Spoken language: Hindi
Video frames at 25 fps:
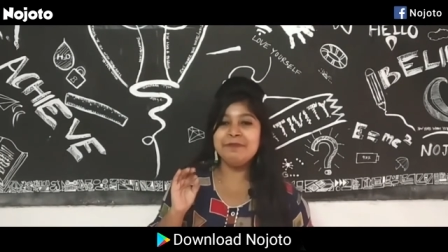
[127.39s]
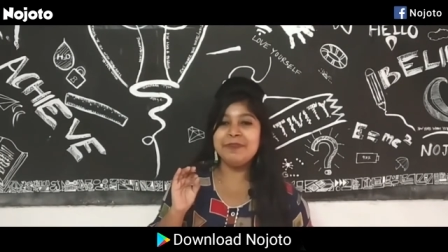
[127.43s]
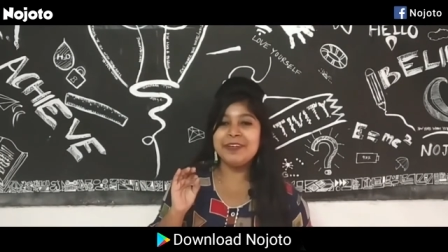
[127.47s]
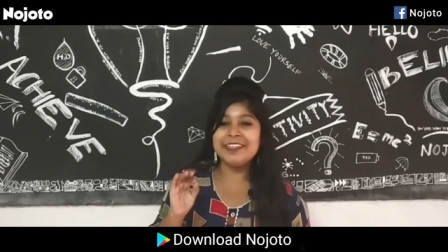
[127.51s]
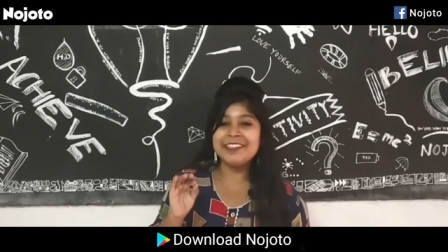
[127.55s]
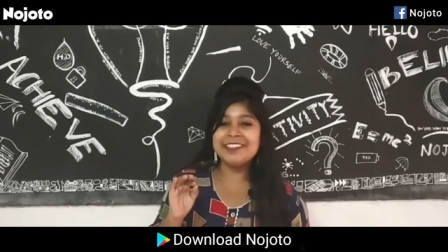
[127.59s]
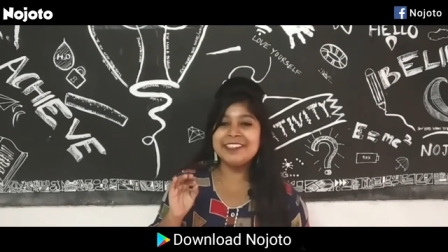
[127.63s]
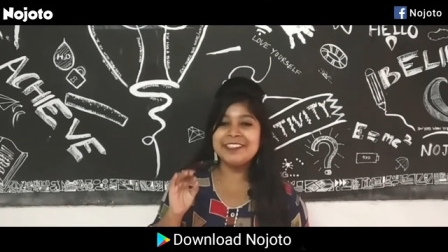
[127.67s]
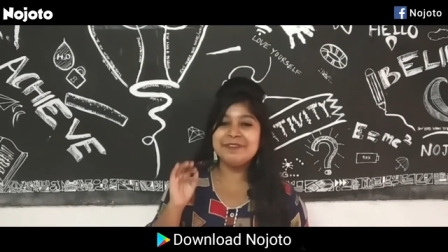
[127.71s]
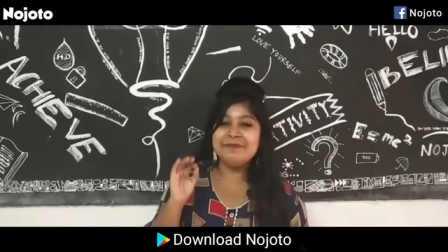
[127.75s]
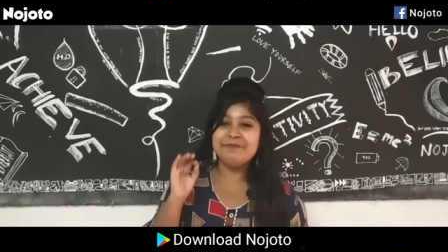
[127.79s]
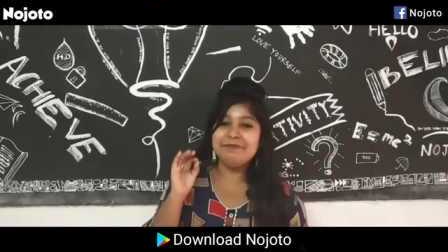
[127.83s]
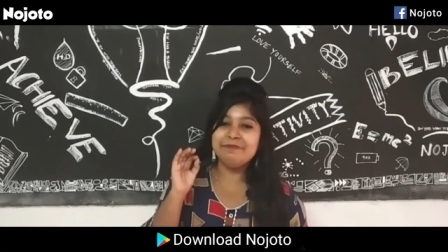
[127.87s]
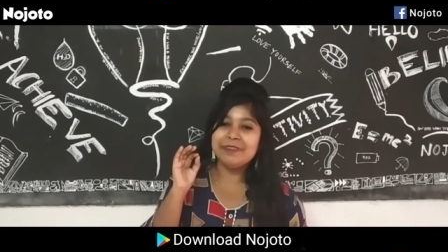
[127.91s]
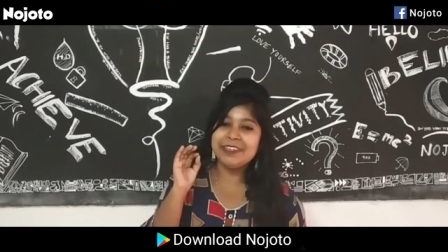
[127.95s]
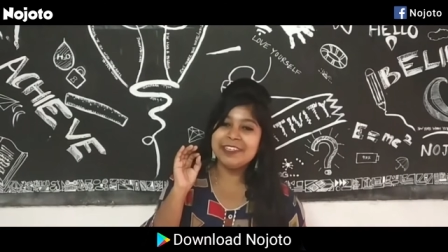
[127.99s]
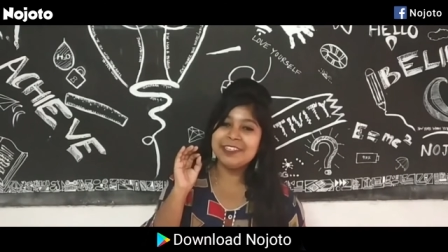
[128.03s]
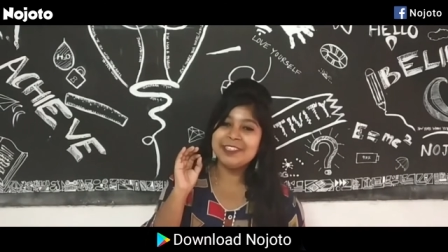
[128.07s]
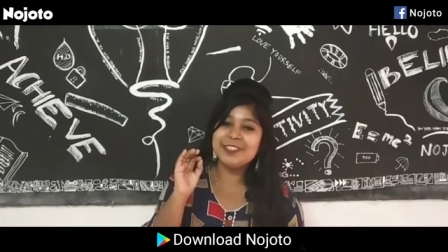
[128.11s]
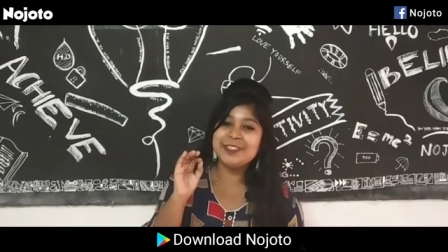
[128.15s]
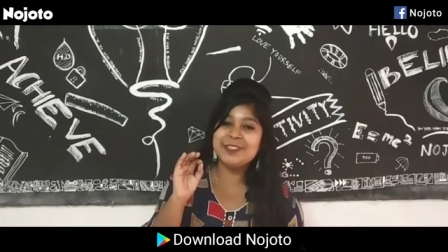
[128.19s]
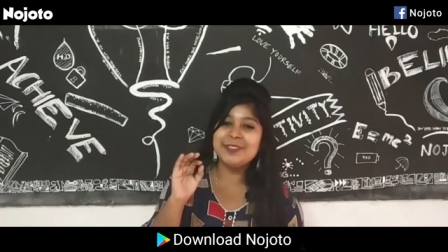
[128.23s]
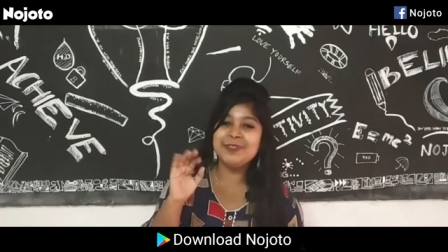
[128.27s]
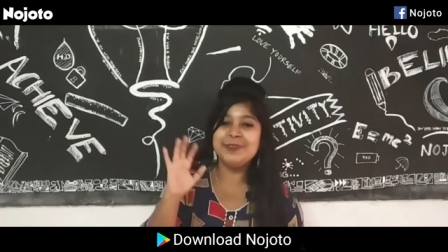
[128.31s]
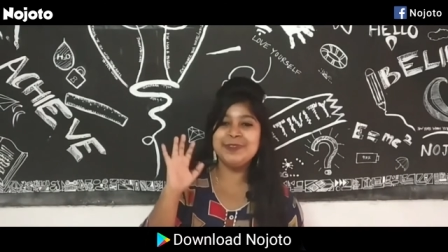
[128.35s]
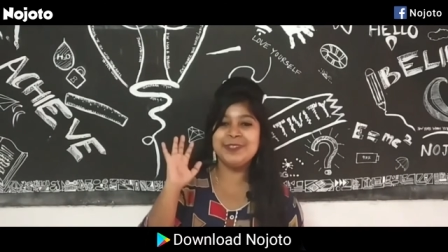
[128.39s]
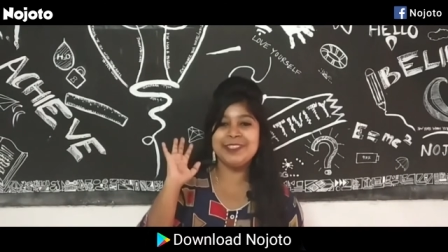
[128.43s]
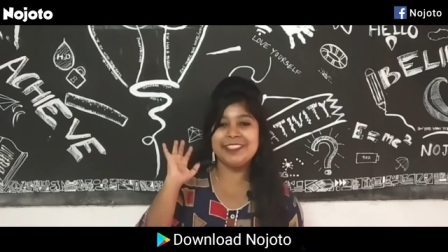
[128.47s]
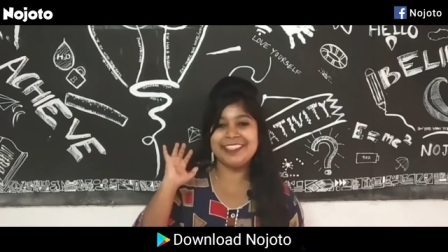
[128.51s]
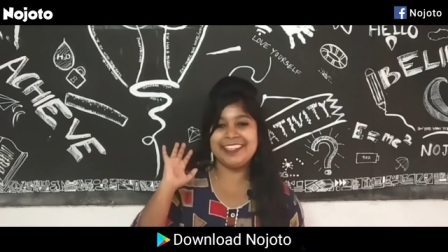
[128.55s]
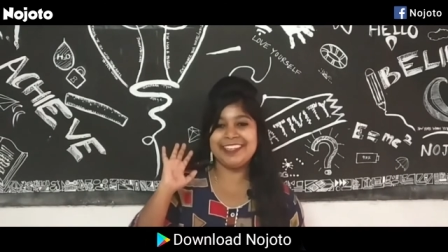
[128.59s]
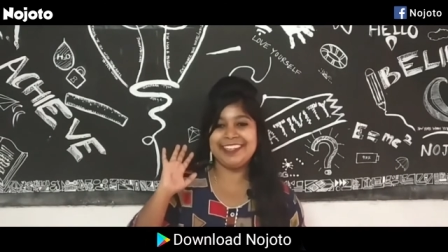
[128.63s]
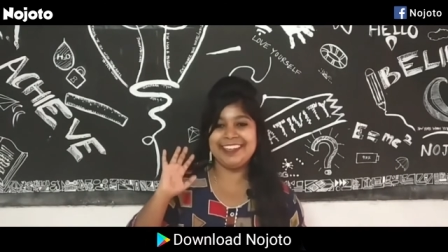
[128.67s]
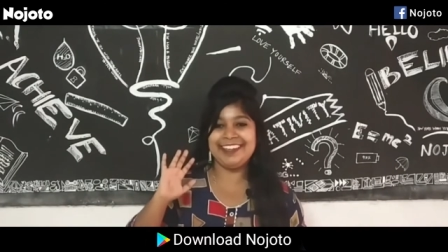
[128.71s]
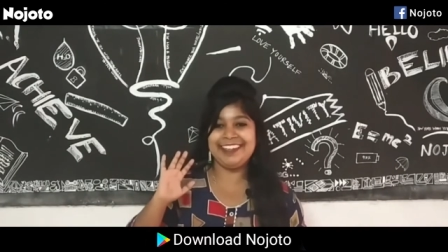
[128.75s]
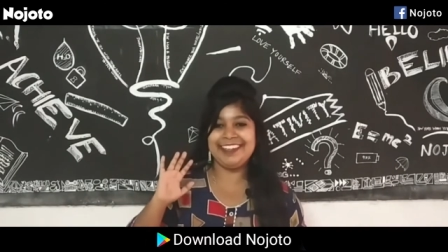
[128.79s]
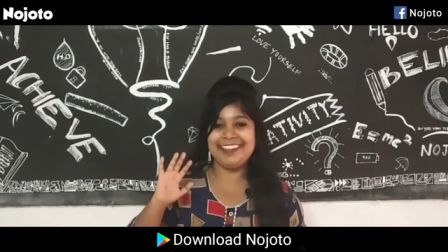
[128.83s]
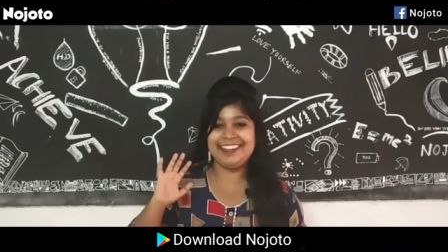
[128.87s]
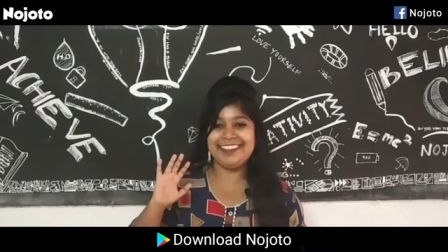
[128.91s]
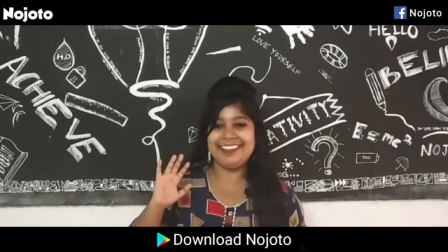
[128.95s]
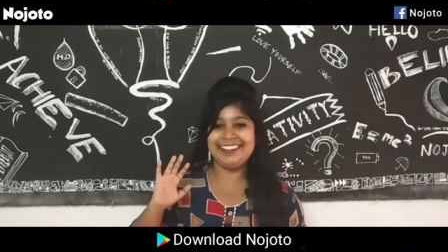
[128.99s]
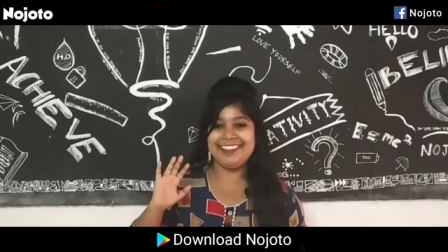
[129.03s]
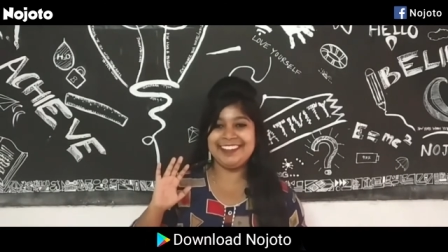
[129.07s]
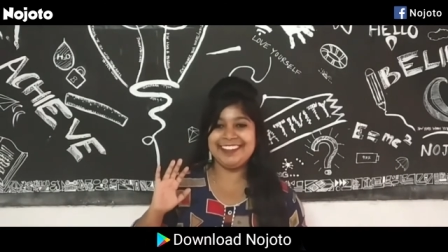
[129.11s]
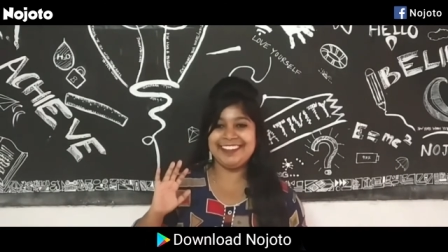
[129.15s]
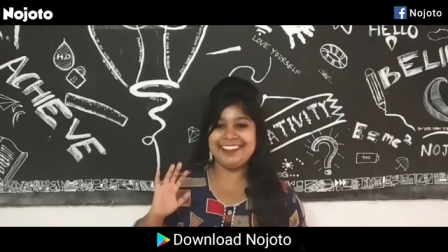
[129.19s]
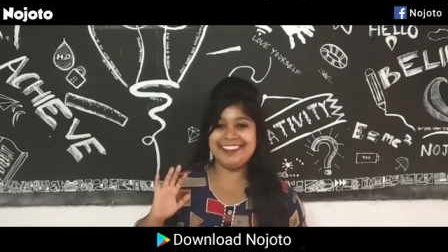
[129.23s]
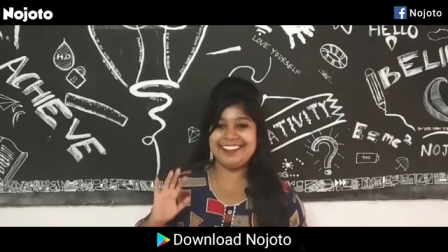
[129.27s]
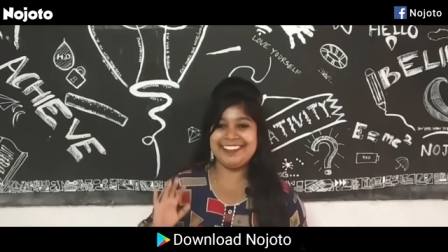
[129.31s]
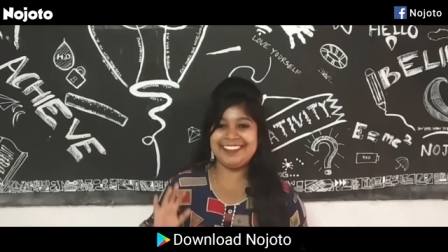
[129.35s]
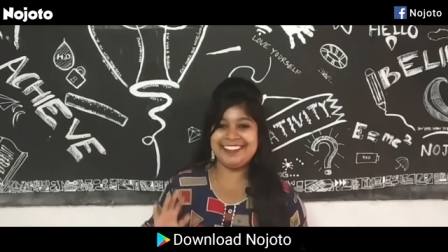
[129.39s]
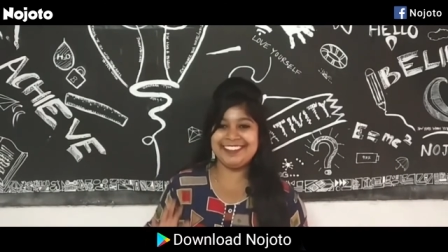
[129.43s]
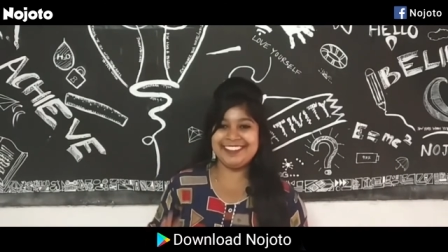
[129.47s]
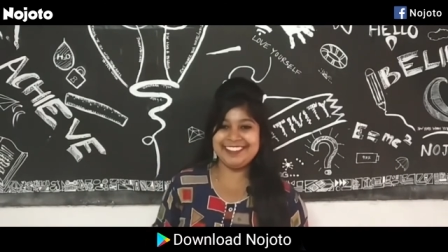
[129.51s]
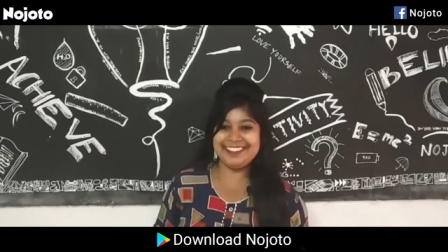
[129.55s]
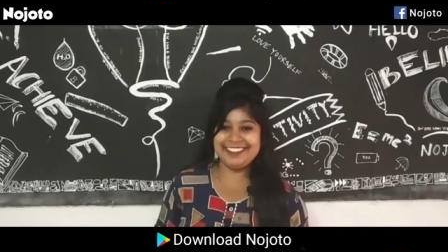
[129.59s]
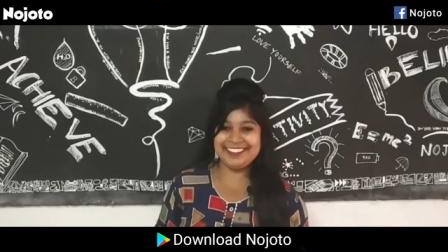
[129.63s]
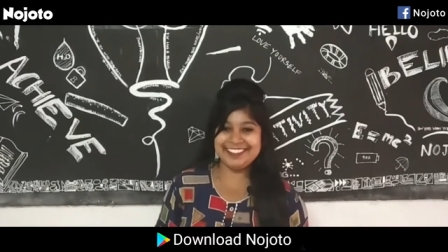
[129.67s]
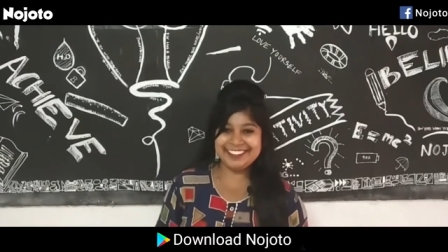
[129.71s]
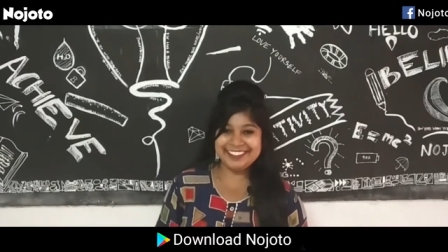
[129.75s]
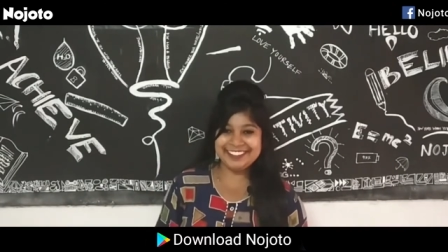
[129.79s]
बस महसूस करने की देरी थी